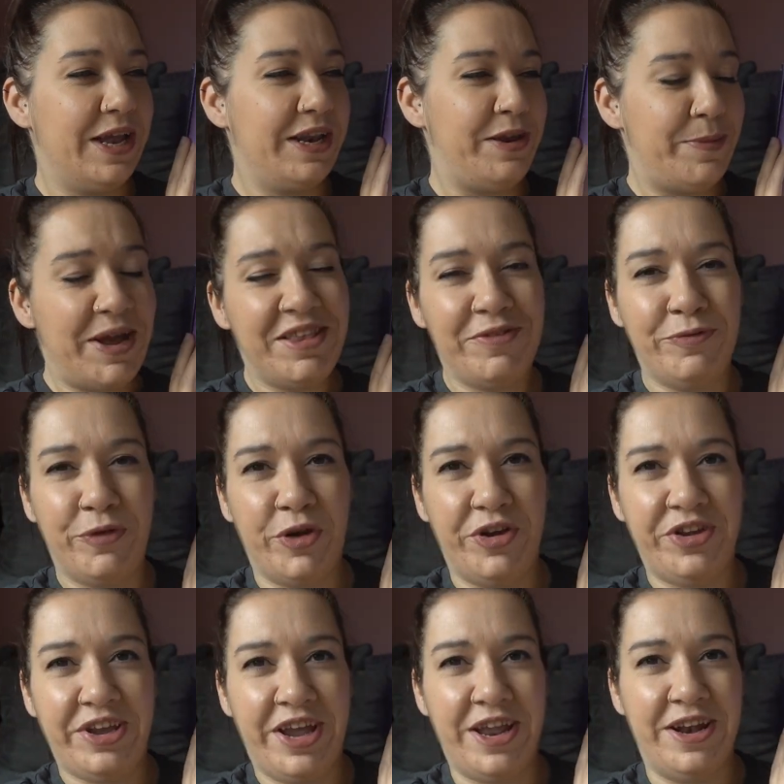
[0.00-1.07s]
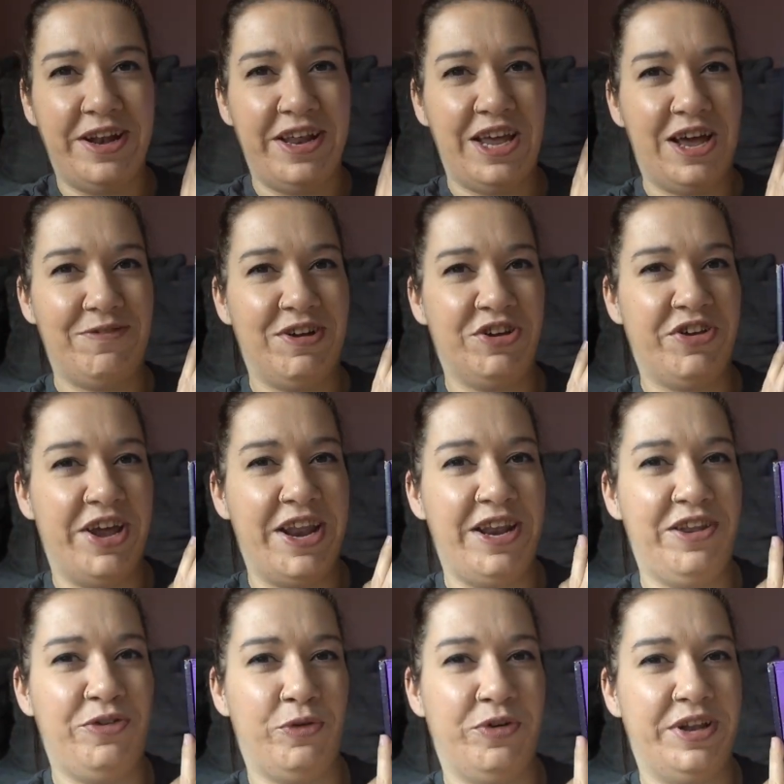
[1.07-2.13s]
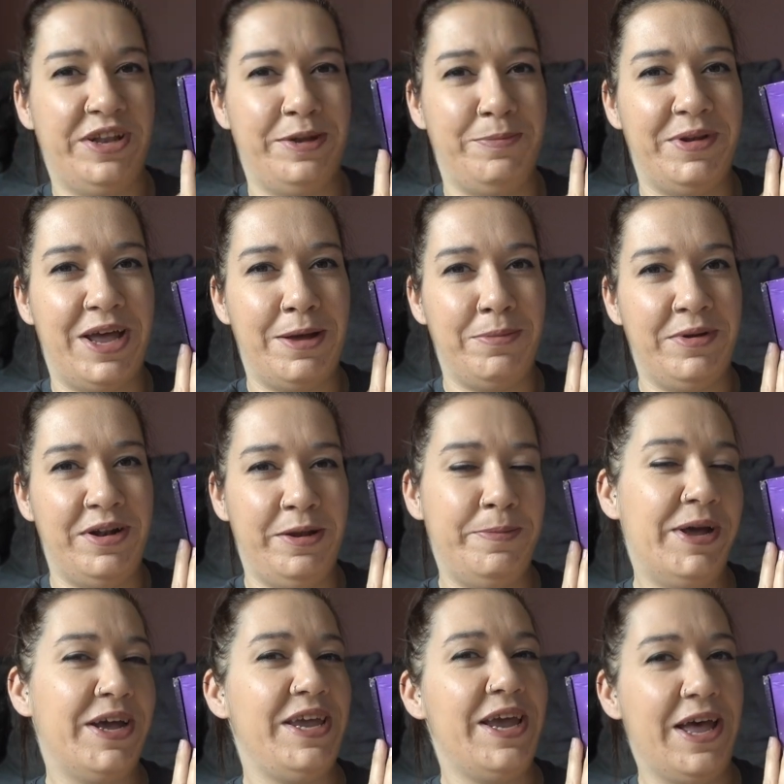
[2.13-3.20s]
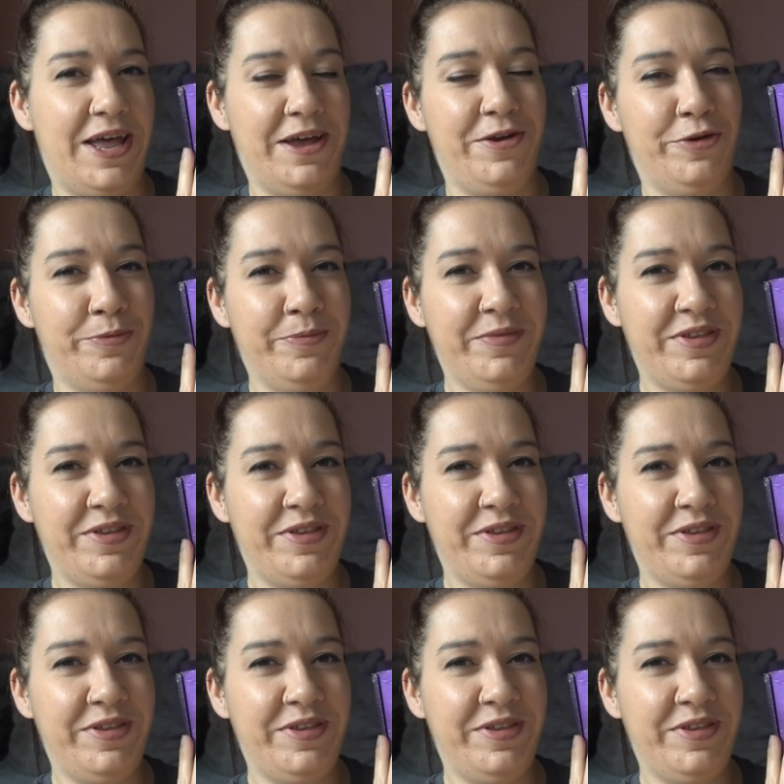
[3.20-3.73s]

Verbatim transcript: Die meisten von euch kennen Lea wahrscheinlich unter dem Namen Liberiarium.